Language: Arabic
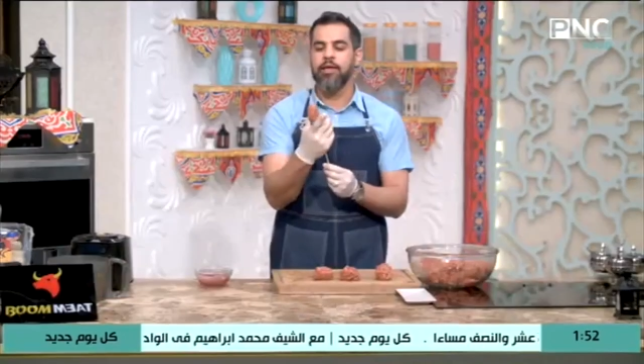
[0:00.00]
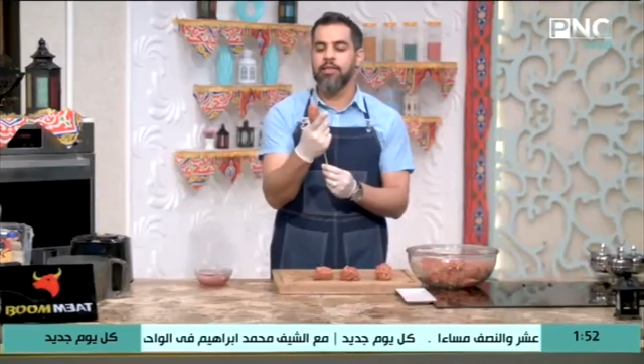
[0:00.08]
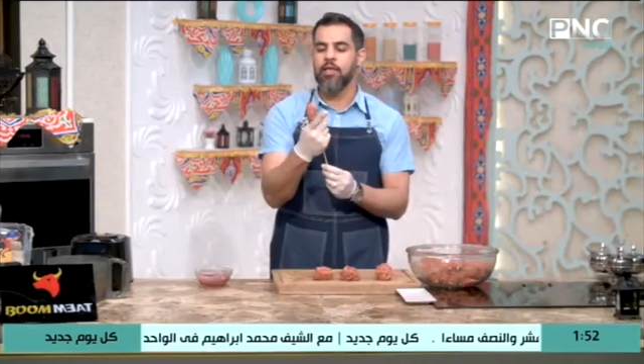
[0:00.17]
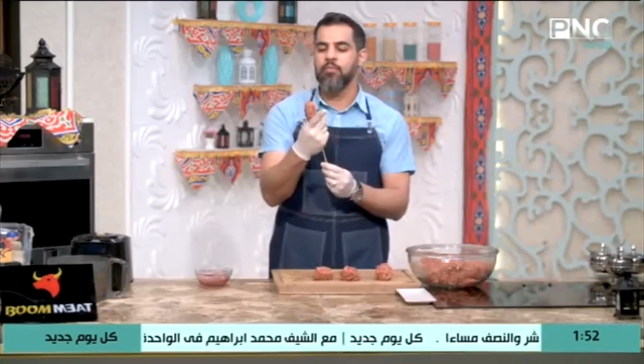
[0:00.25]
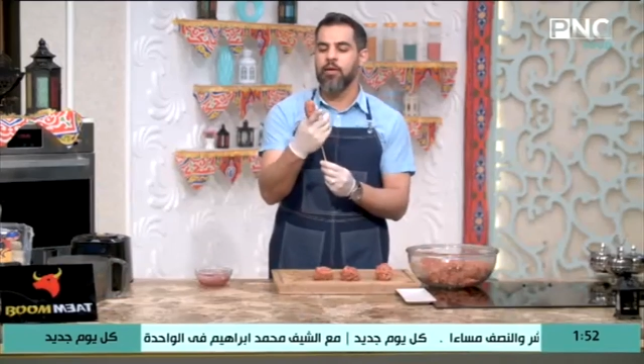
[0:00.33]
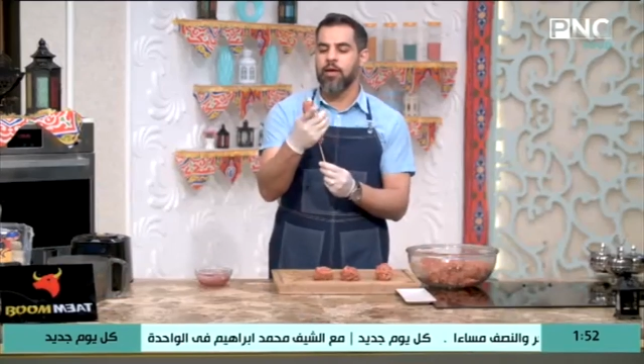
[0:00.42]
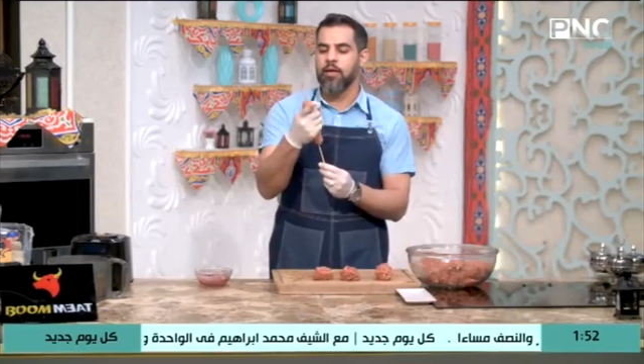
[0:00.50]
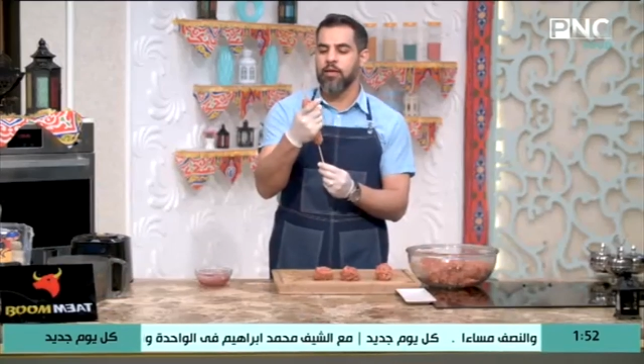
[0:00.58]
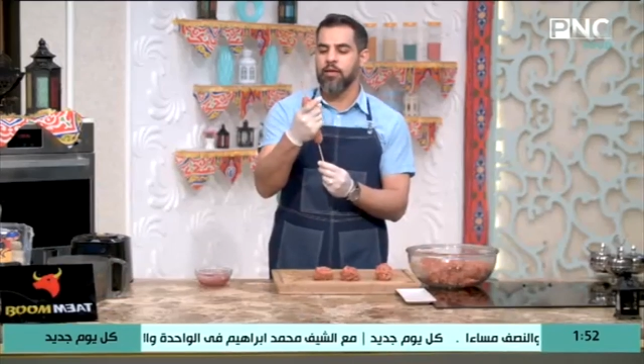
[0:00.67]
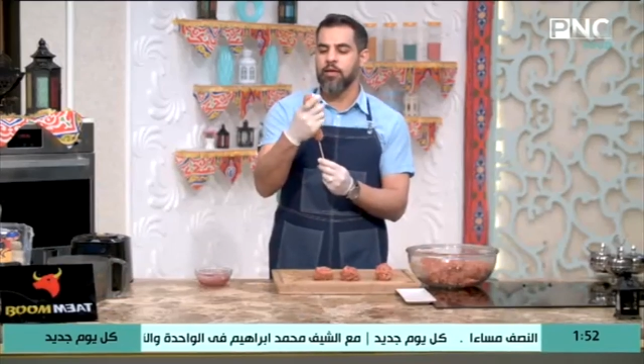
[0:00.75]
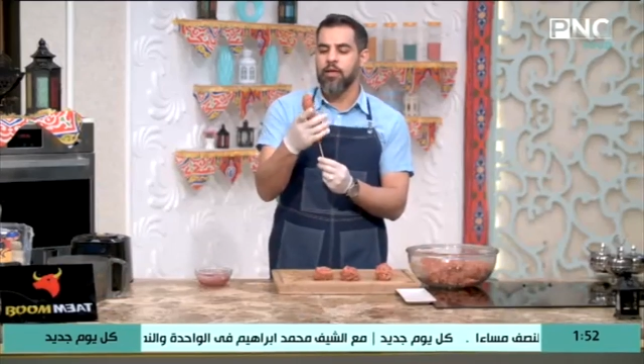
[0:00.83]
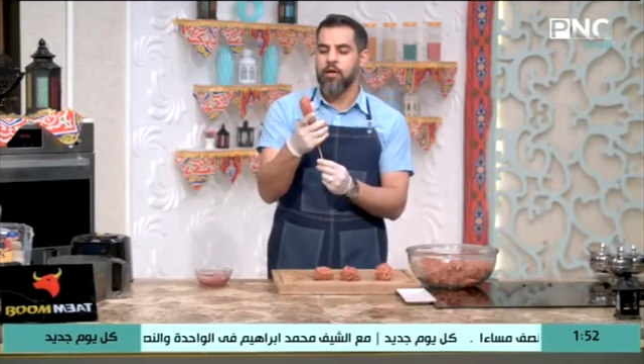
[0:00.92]
كده يبقى ايه
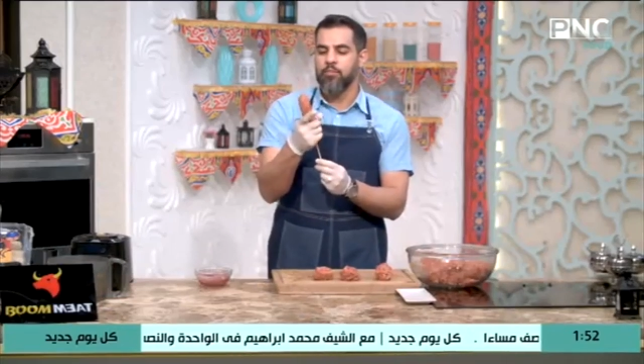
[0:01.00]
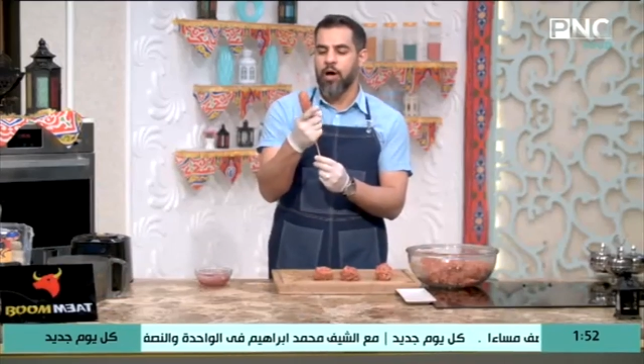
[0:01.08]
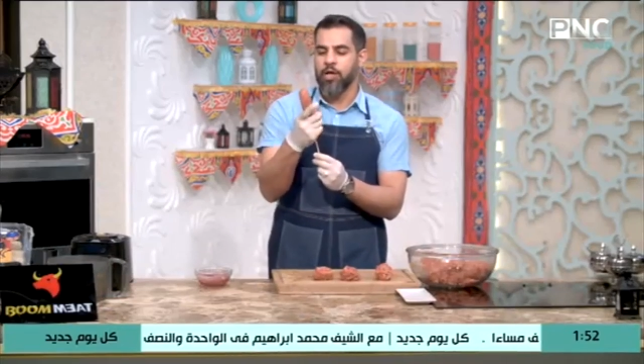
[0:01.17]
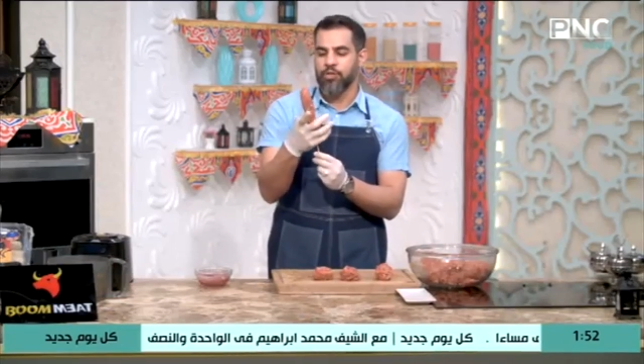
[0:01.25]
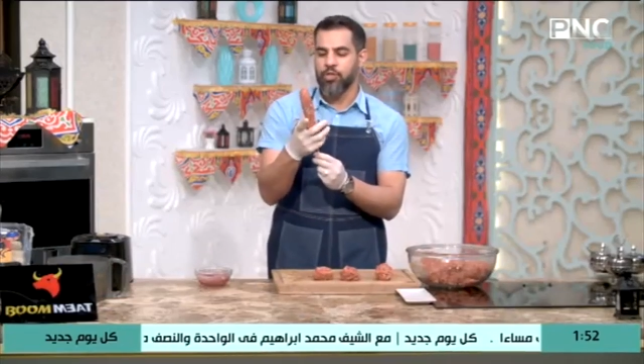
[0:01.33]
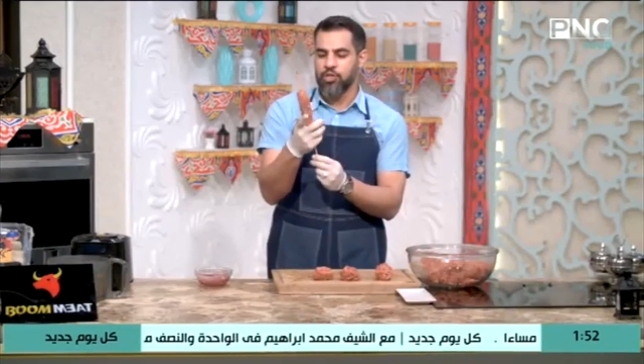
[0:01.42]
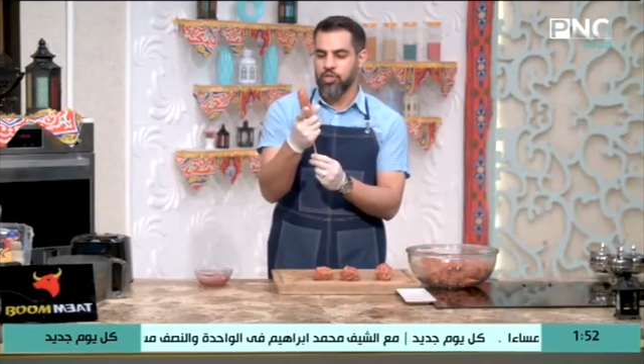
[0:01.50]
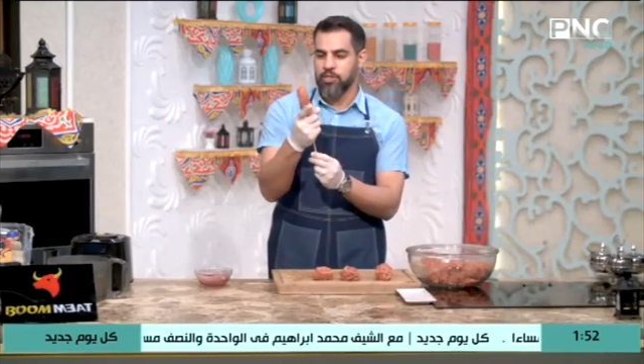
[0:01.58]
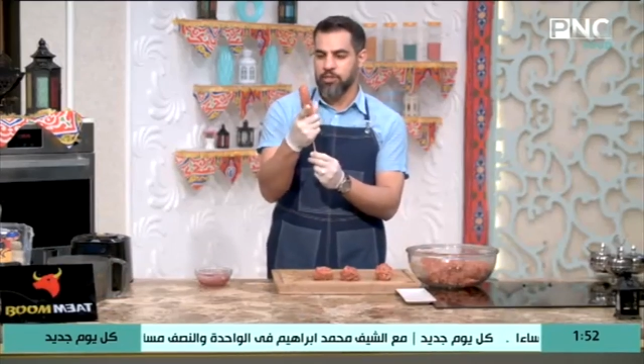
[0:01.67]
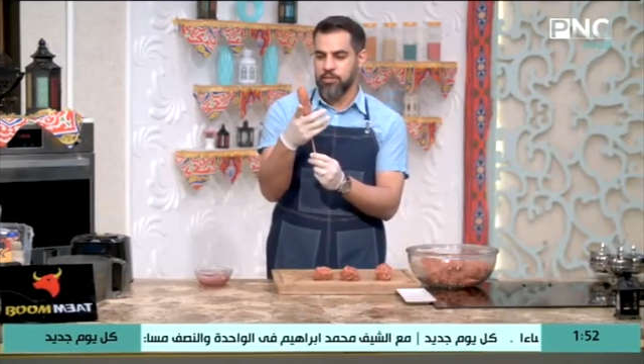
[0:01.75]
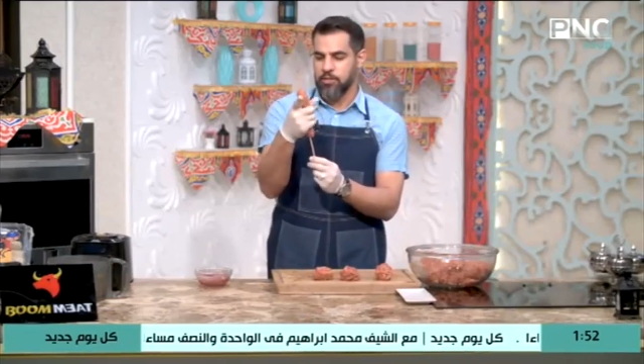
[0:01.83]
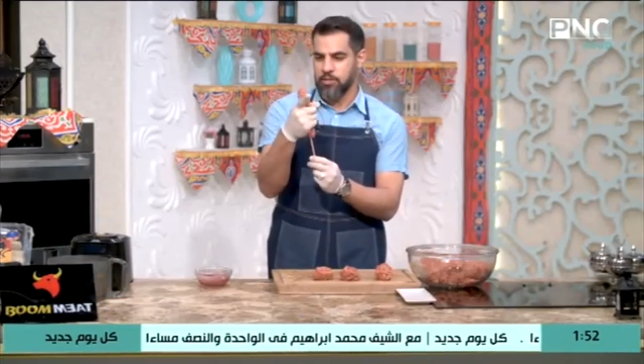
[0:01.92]
ما حطيتش
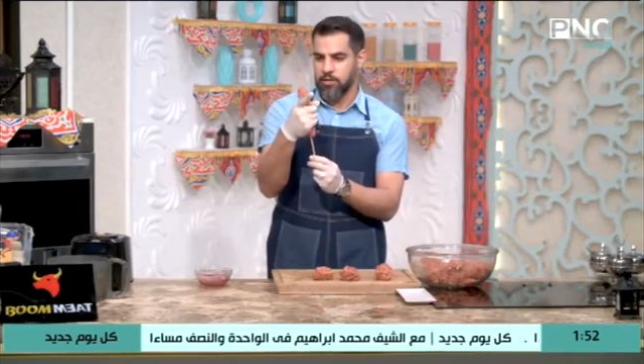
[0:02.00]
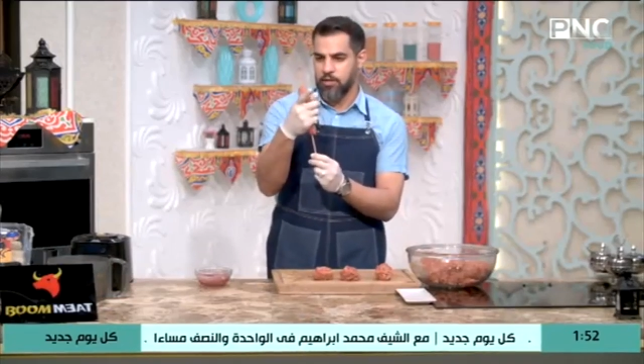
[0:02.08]
كتير